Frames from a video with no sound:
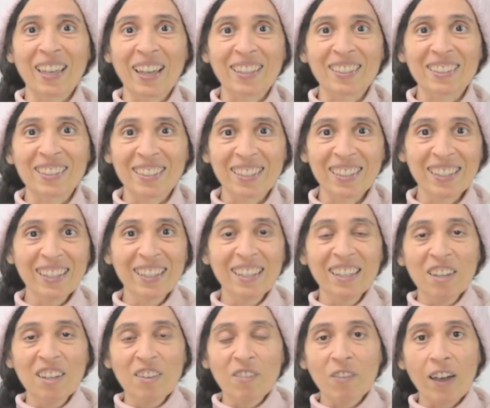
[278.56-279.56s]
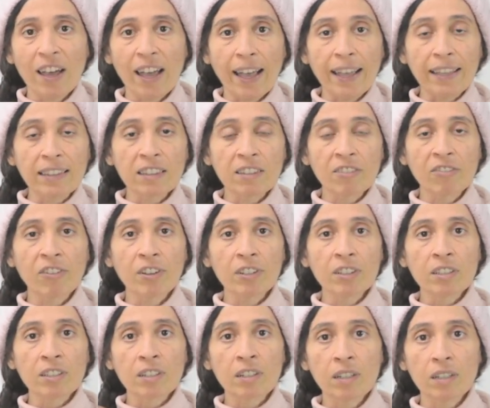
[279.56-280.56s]
يعني آه فقعدت
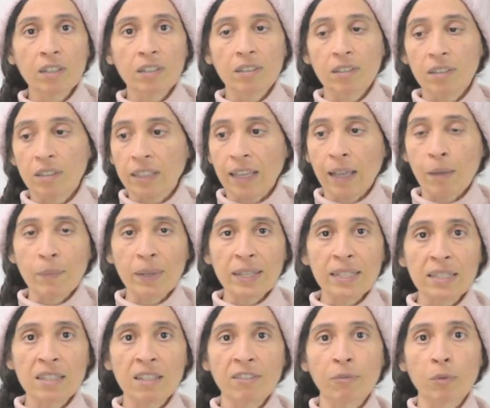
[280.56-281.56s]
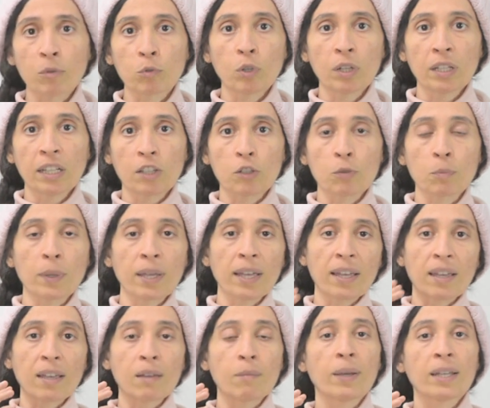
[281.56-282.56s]
فترة انغمست في موضوع
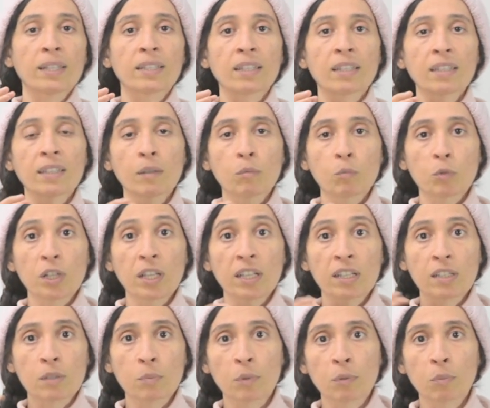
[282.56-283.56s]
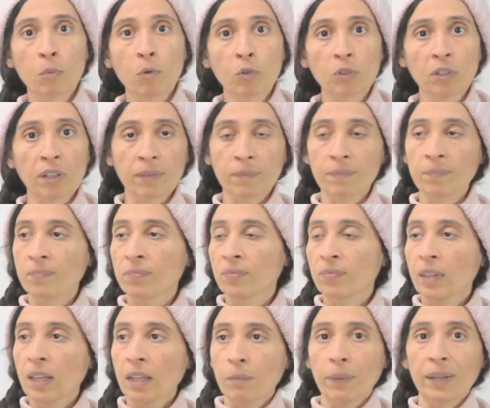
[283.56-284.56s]
الأشباح بعد كده مثلث برمودا
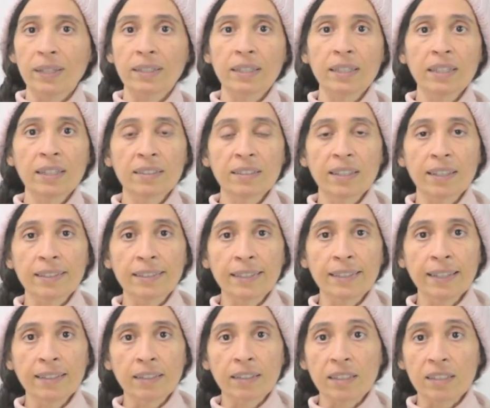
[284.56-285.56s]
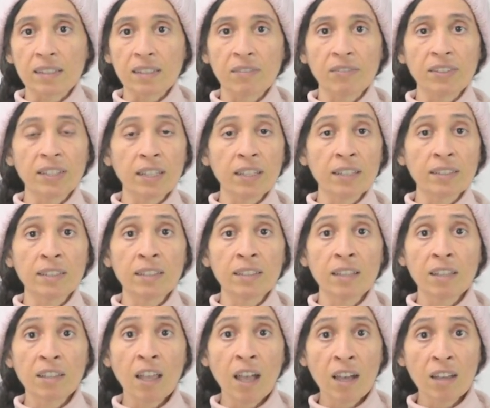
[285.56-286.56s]
بعد كده التايتانيك السفينة التي
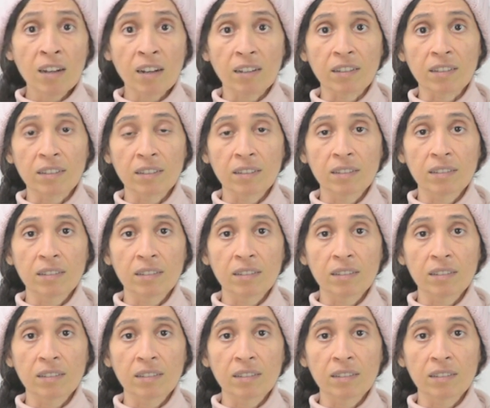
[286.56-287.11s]
لا تغرق